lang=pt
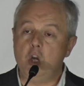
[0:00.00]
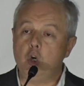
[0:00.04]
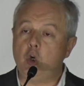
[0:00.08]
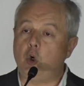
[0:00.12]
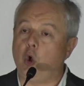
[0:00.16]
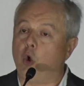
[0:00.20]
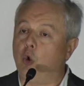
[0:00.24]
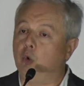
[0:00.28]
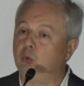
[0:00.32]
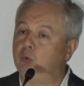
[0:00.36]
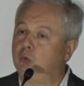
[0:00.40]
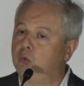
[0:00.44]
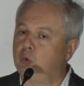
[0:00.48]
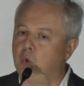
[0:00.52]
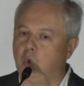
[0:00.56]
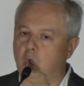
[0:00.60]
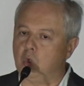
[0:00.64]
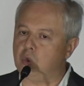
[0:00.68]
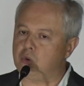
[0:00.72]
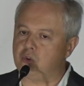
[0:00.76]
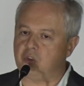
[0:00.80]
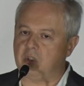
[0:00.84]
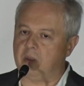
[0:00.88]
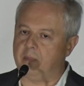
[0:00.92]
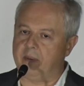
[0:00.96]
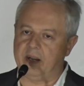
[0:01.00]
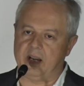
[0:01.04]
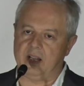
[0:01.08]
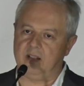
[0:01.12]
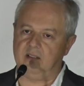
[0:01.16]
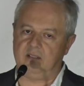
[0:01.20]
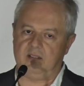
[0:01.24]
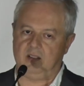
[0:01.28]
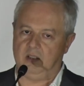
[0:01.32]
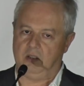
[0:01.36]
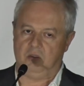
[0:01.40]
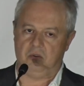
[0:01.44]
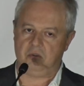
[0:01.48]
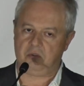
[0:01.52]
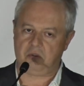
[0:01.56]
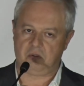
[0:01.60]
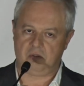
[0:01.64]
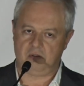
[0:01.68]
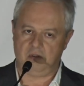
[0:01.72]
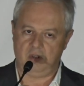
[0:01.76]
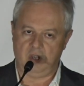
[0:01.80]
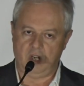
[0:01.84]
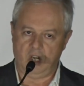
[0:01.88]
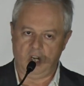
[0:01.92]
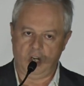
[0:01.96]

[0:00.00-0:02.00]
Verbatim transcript: como todos os amarantinos.